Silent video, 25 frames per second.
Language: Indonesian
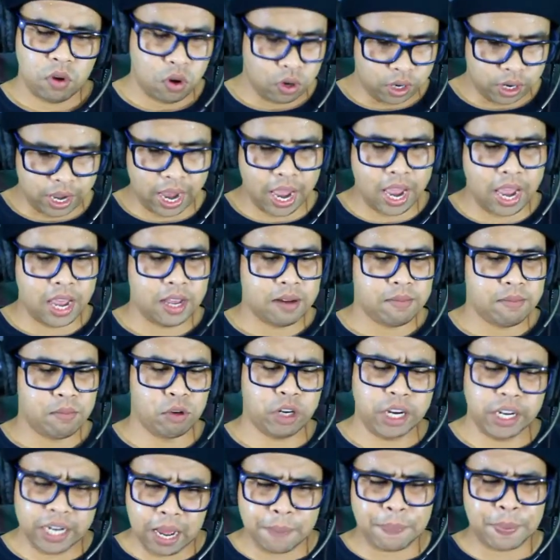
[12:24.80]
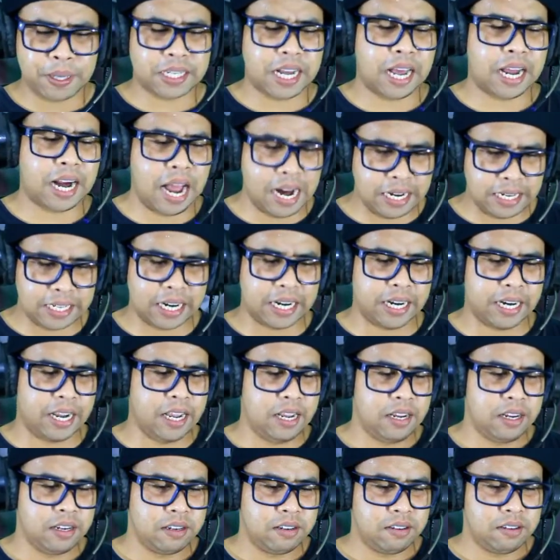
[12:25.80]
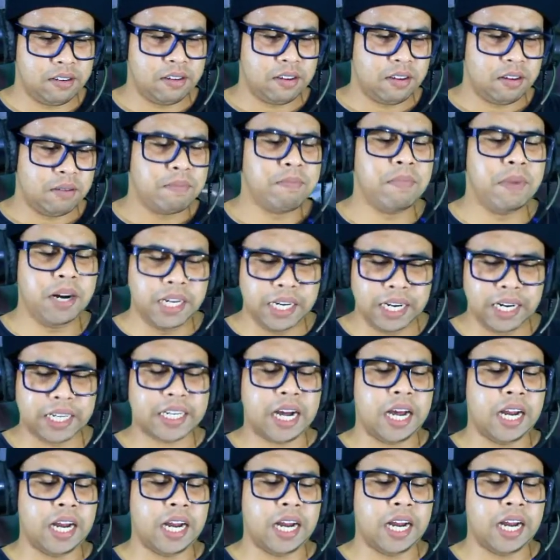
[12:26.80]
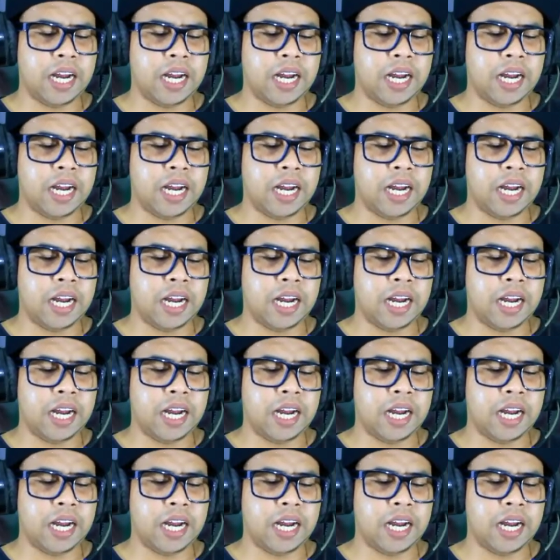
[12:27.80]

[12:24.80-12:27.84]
Oke, mungkin dapat karakter ya. Bener kan?